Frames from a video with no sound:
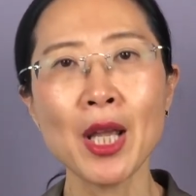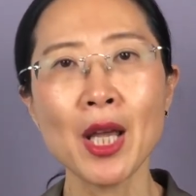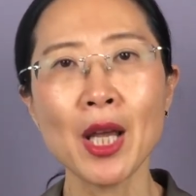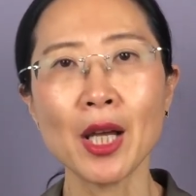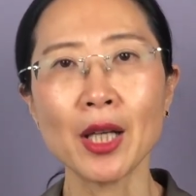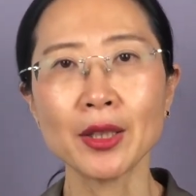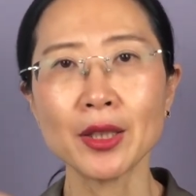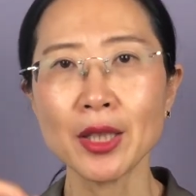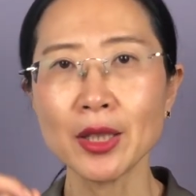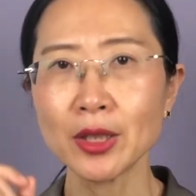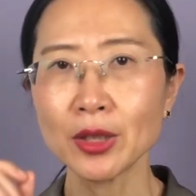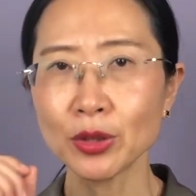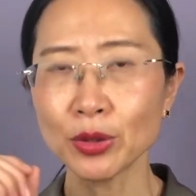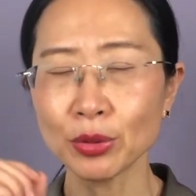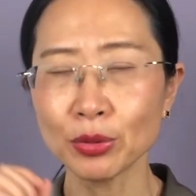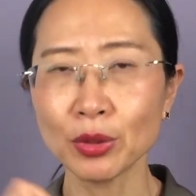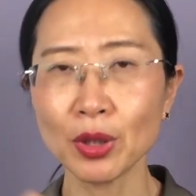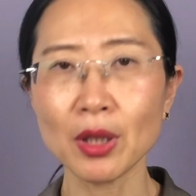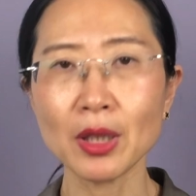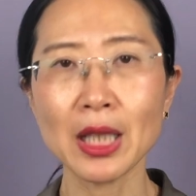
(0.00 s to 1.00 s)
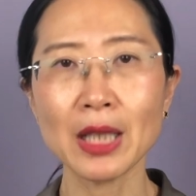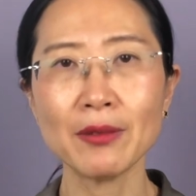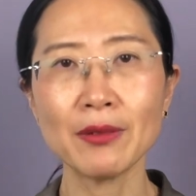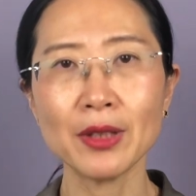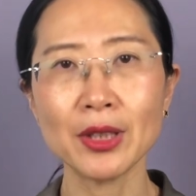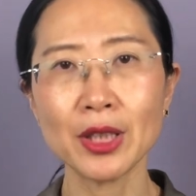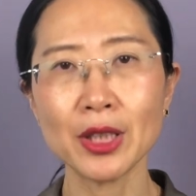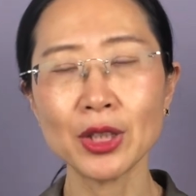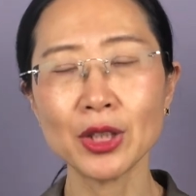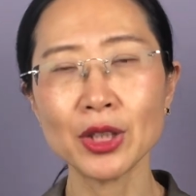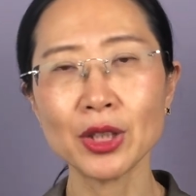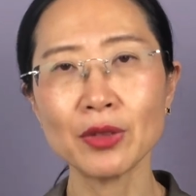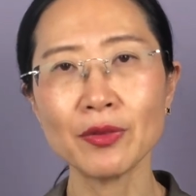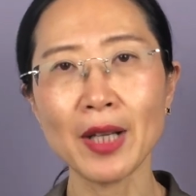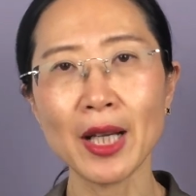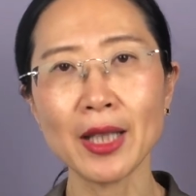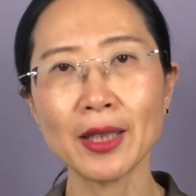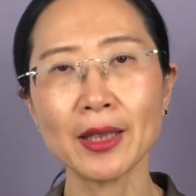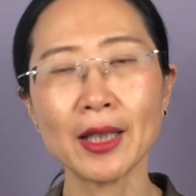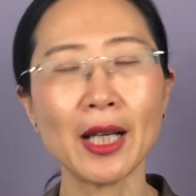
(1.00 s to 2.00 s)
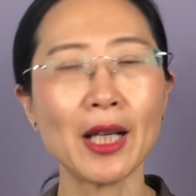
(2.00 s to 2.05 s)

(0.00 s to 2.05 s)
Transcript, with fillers: 呃，但是除掉咖啡因之外呢，